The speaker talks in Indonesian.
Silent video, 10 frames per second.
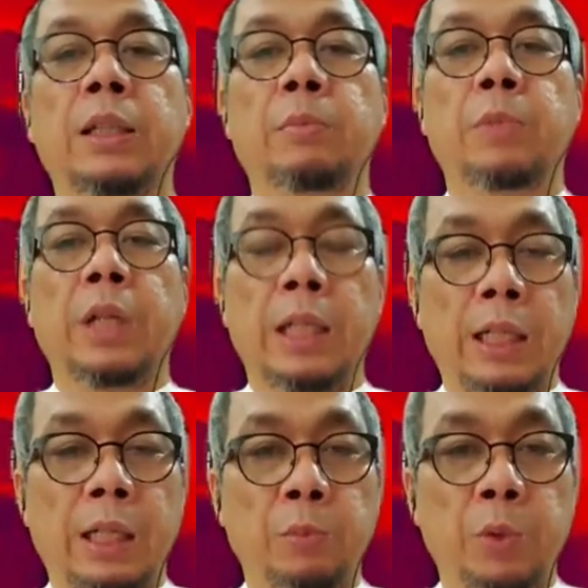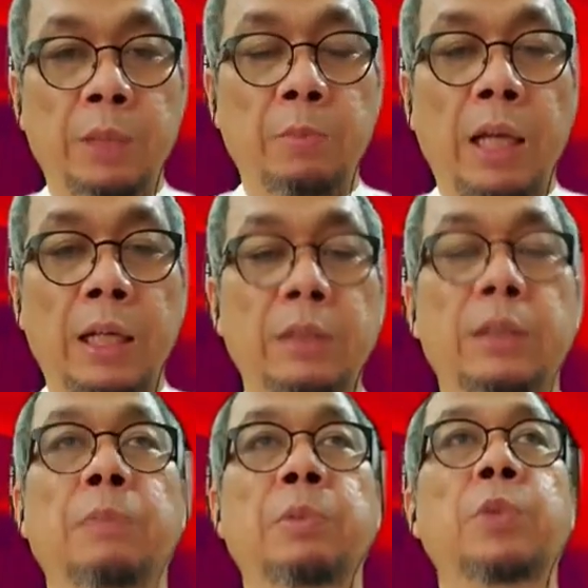mengadakan mudik bareng
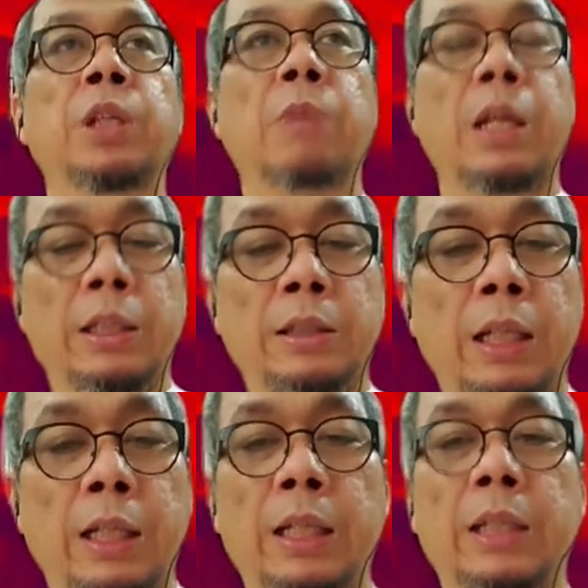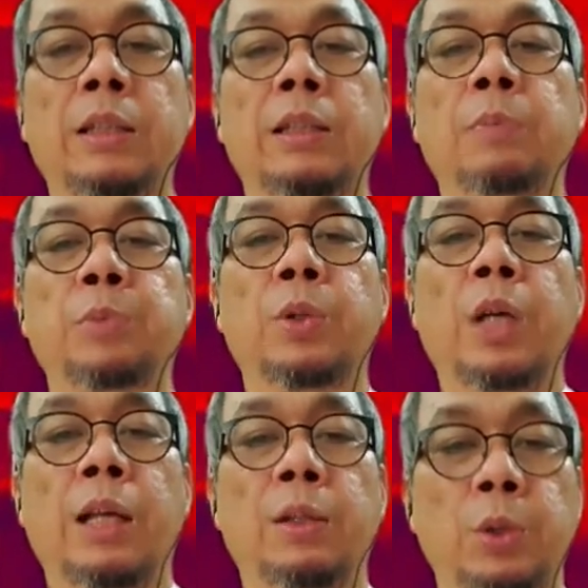tetapi mudik bareng ini sekali lagi tetap
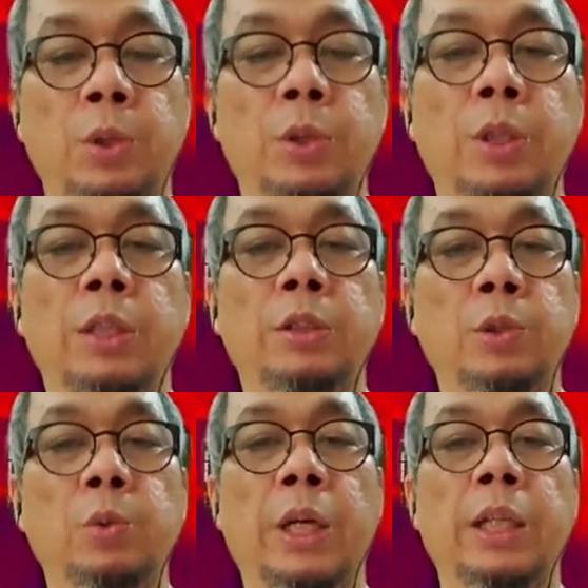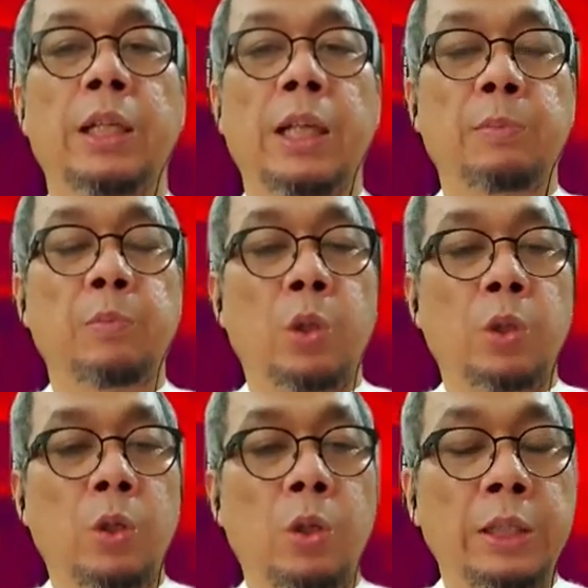juga harus sesuai dengan
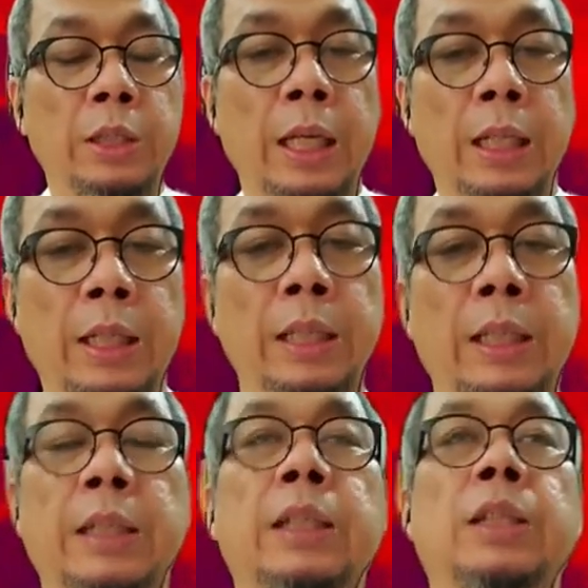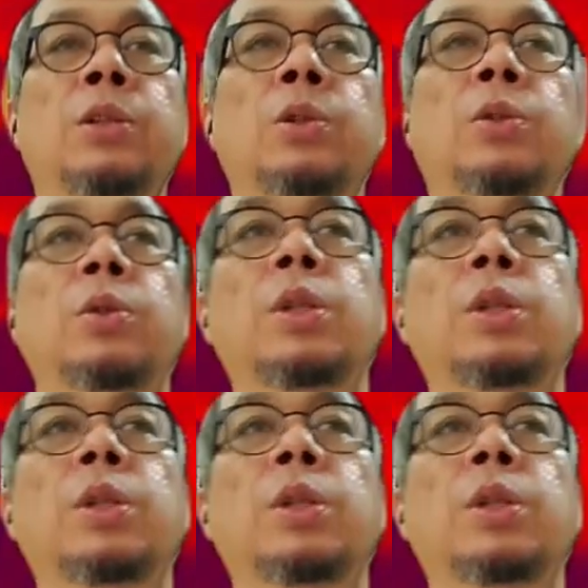protokol kesehatan tadi itu